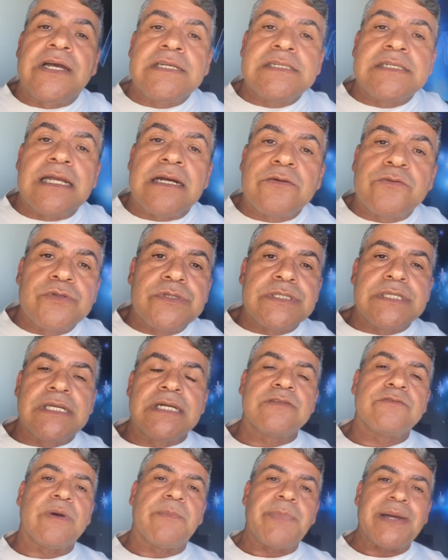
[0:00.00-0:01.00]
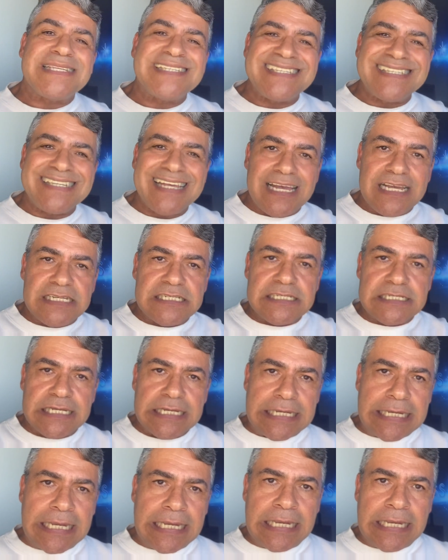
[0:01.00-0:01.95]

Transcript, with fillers: estar custando a passagem